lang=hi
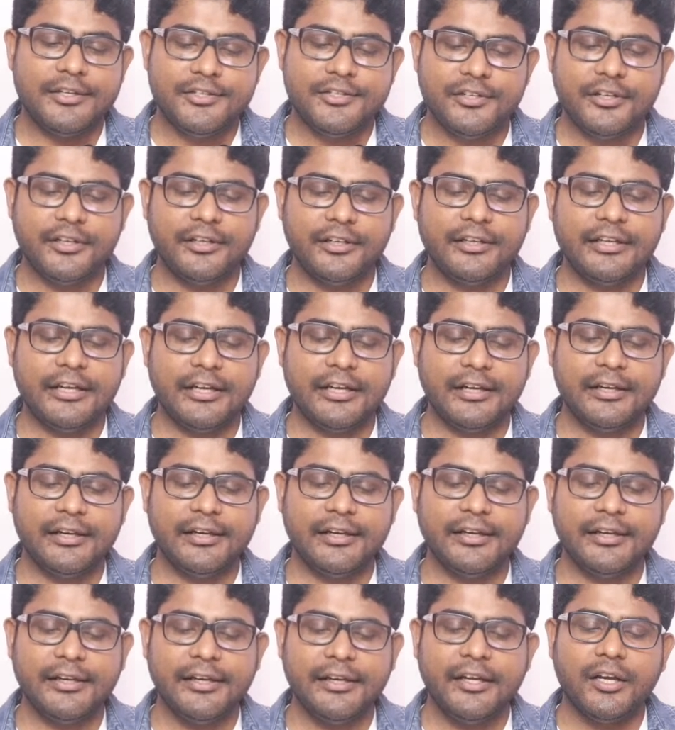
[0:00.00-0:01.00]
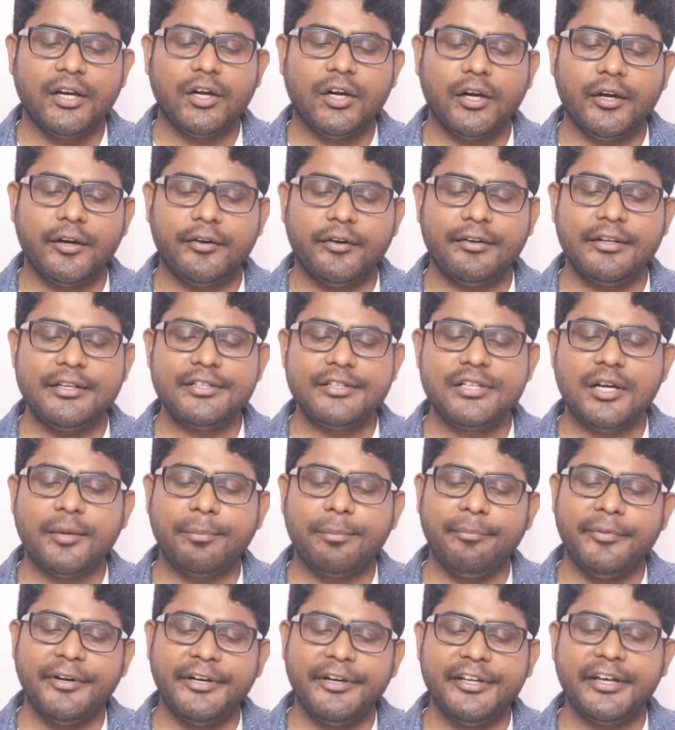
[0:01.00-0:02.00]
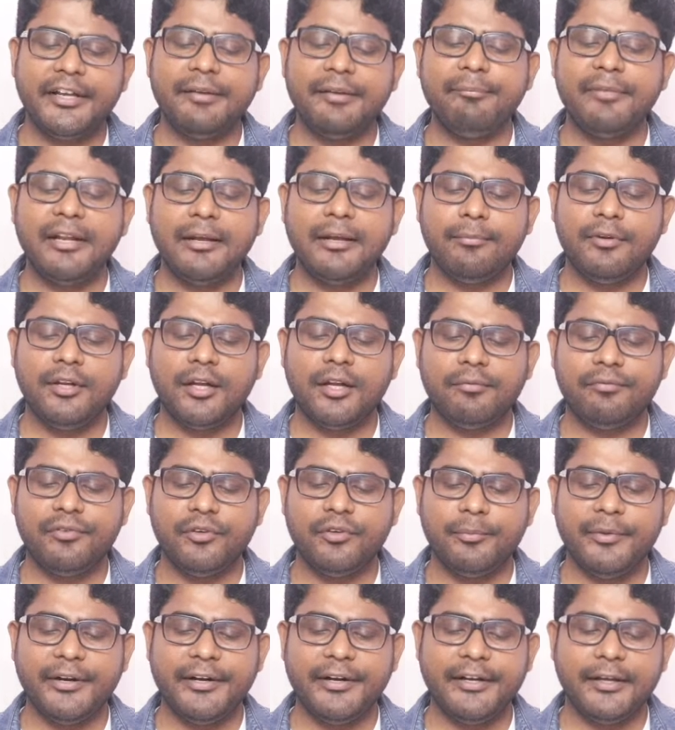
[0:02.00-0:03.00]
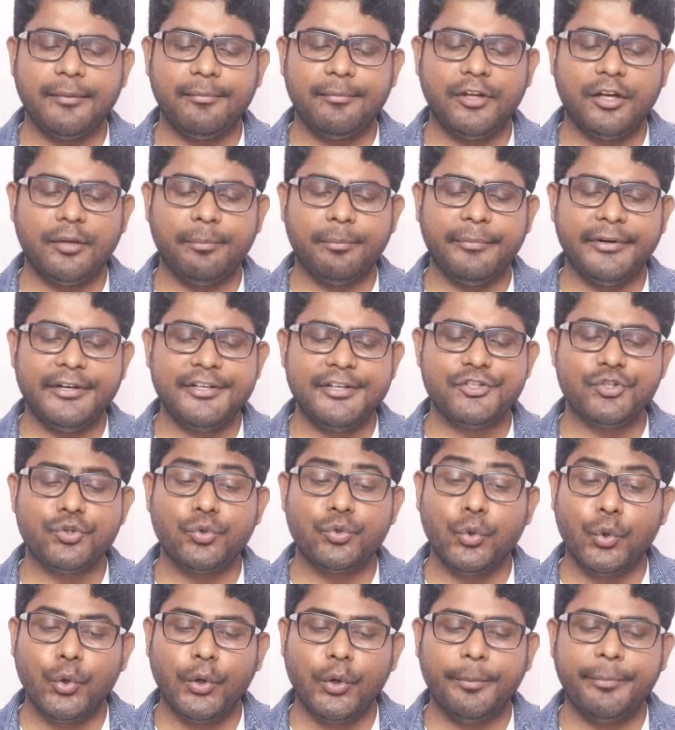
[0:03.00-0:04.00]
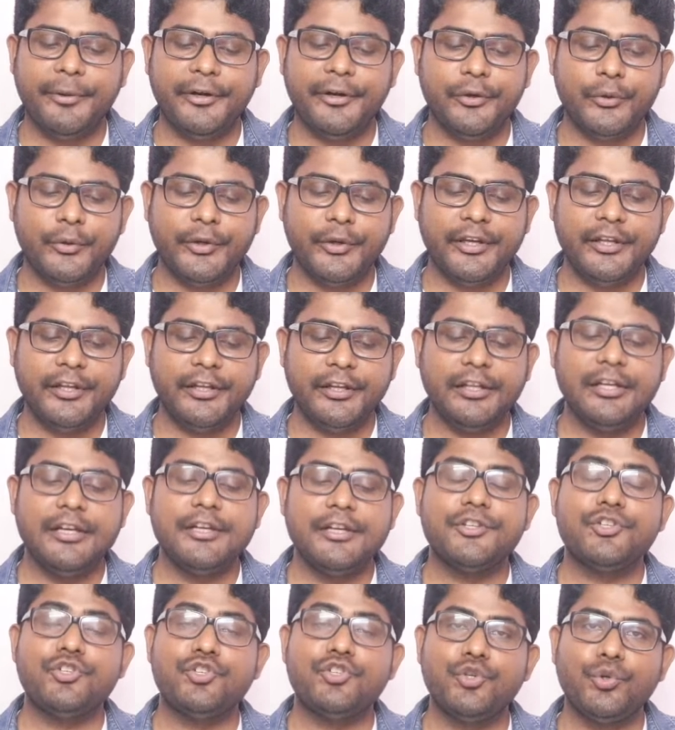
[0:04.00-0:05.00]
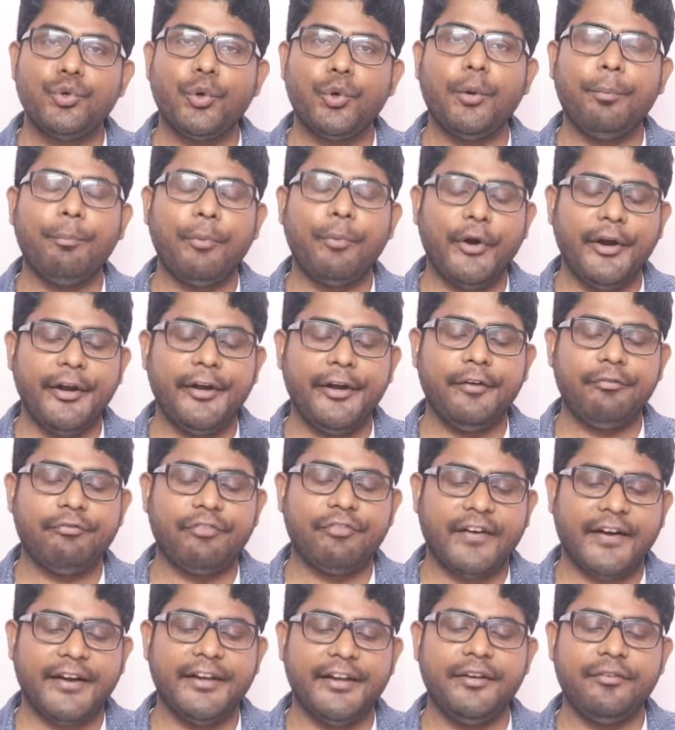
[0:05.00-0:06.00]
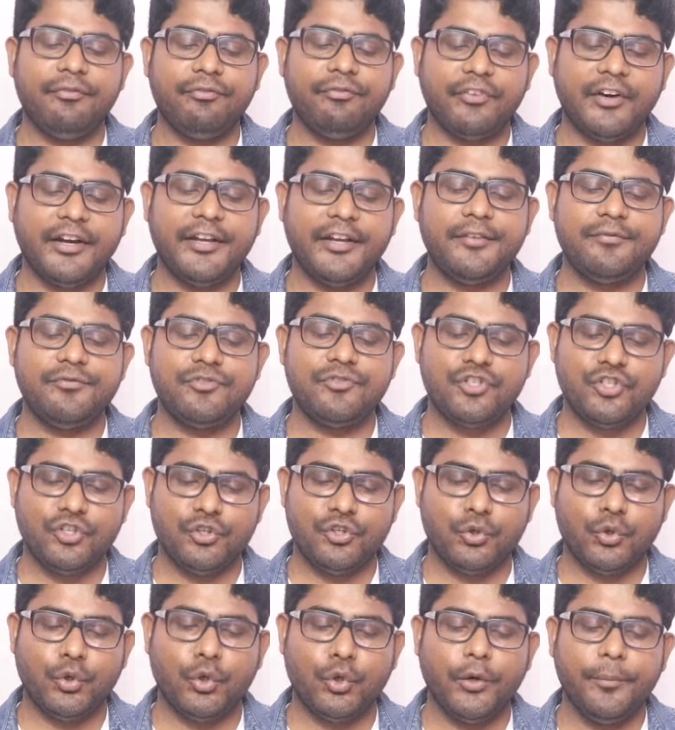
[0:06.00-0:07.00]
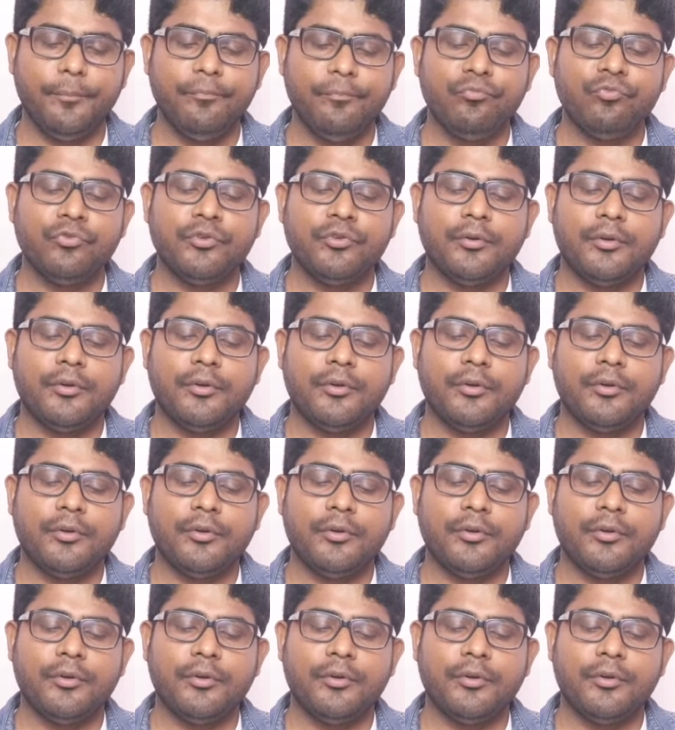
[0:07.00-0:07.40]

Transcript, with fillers: रीजनिंग क्या है कंट्रीज ऑफ मीडियम लेवल ऑफ ह्यूमन डेवलपमेंट स्कोर बिटवीन 0.550